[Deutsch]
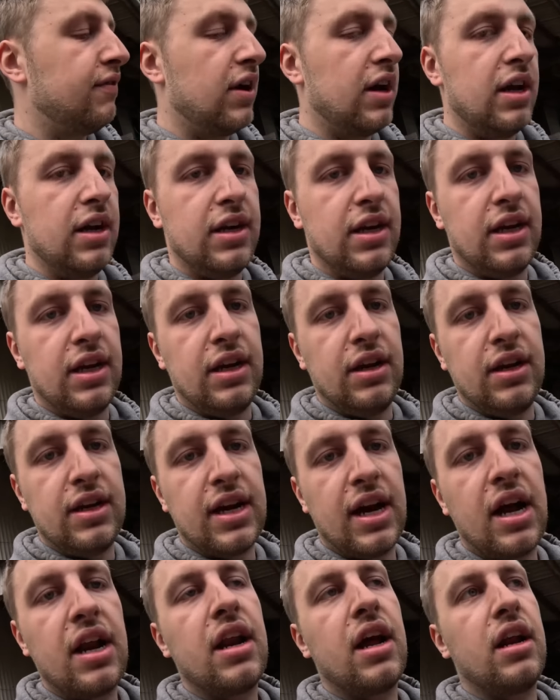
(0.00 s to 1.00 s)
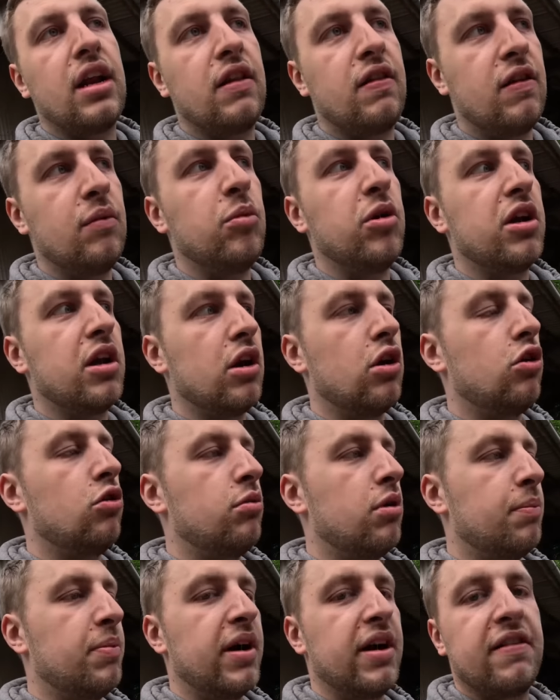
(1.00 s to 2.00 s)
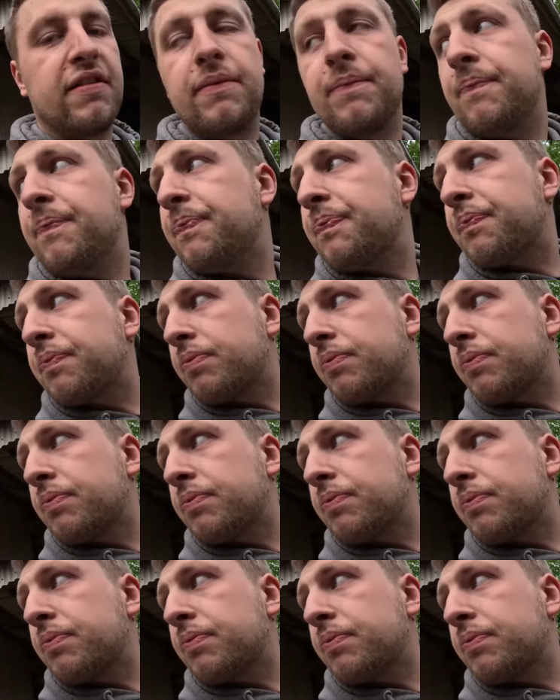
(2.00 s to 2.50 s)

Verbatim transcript: weil die Daten eigentlich ziemlich genau immer passen.